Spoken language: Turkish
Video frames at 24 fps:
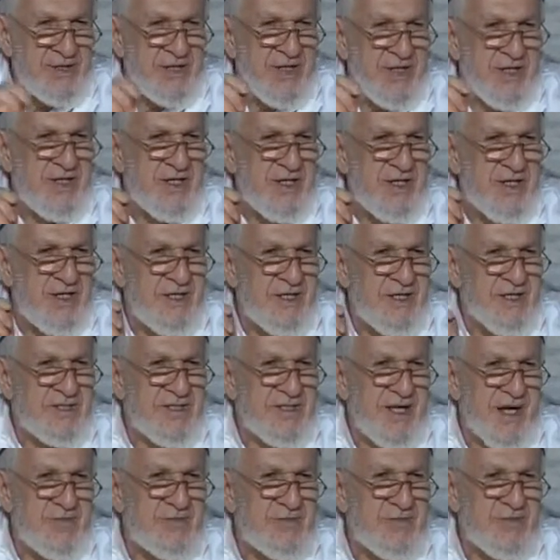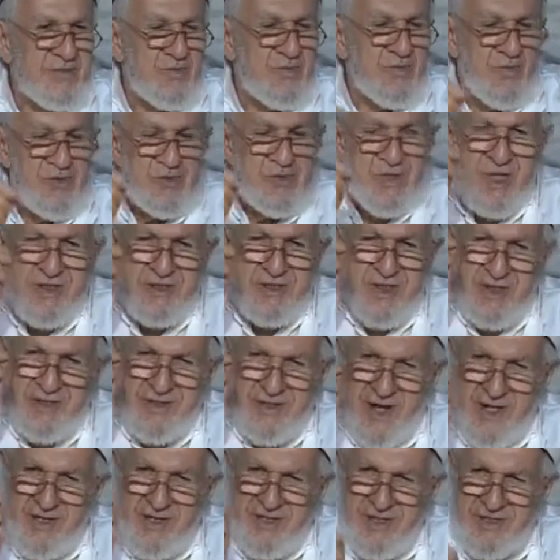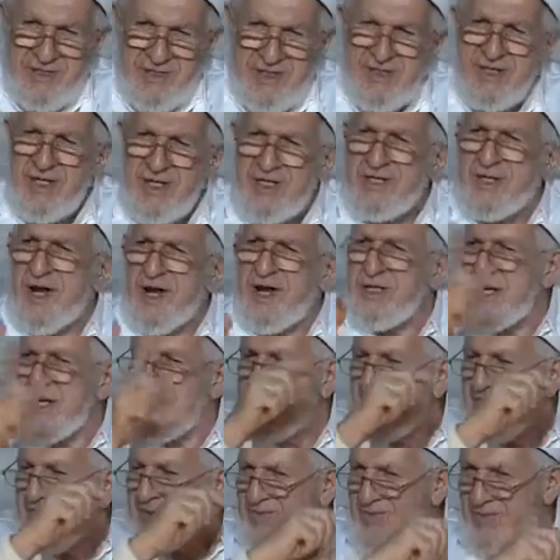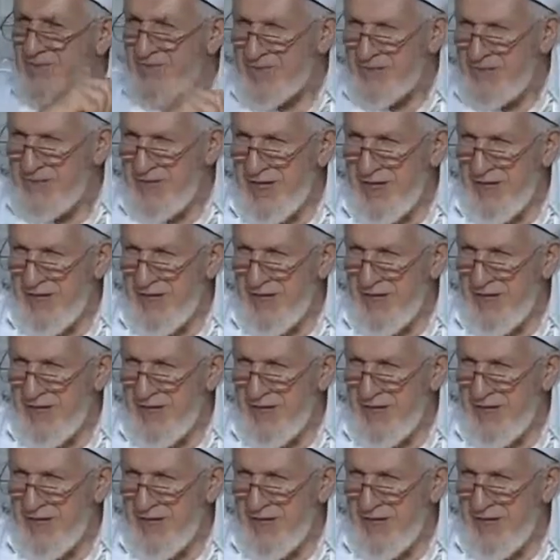Dini İslam'ın mücerret gayretidir gayretim.